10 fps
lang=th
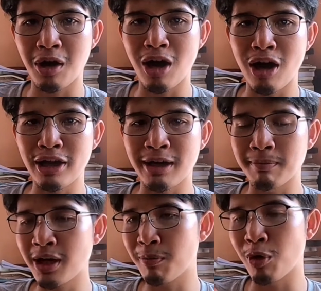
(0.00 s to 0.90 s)
ก็อย่าง
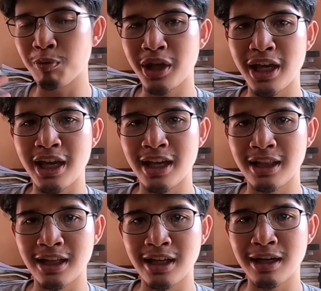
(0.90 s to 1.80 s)
เพื่อนผมที่
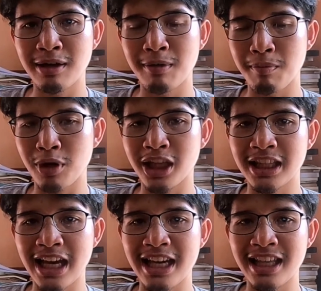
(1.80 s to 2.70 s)
ซื้อมอเตอ
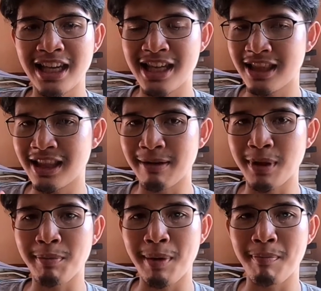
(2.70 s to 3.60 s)
ร์ไซค์ที่เติม
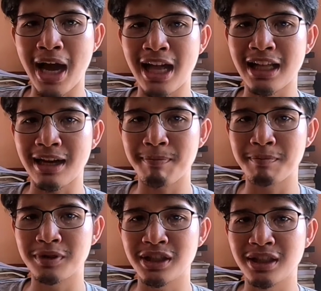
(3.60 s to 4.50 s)
น้ำมันมานะครับ
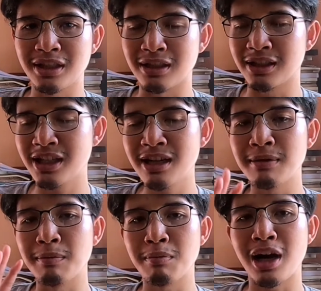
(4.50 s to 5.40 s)
ซึ่งซึ่ง
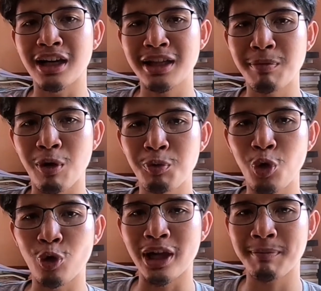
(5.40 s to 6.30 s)
เมืองที่ผม
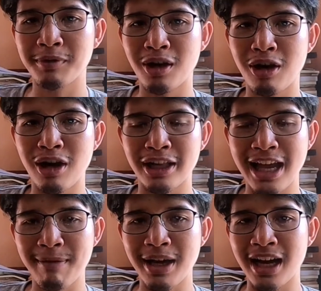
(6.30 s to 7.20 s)
อยู่นะครับ ก็
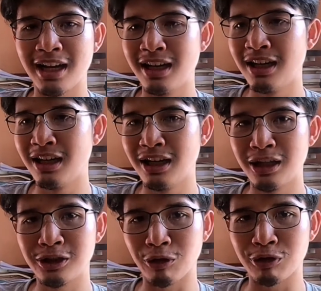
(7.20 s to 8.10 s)
แทบจะ
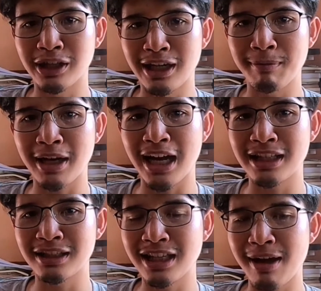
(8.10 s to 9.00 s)
ส่งเสริมกา
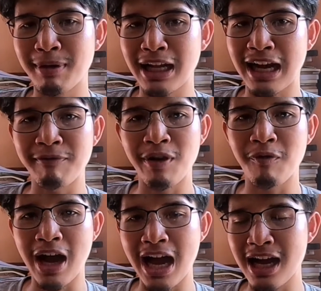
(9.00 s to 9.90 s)
รใช้พลังงานไฟ
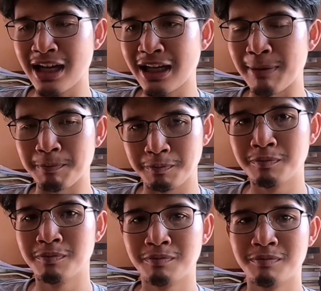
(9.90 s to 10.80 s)
ฟ้า เกือบ
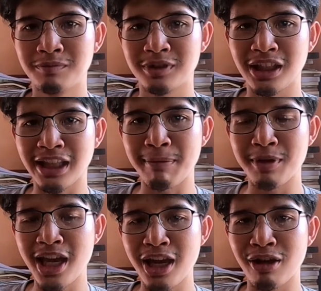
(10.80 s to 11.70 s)
จะเต็ม
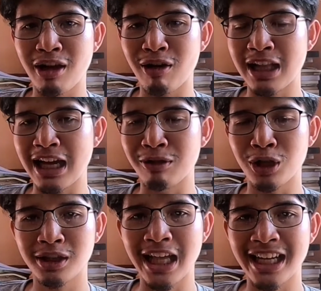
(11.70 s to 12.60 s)
ที่แล้วขนาดร
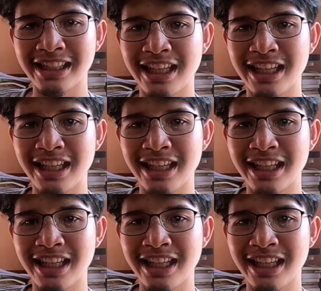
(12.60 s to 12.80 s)
ถแท็ก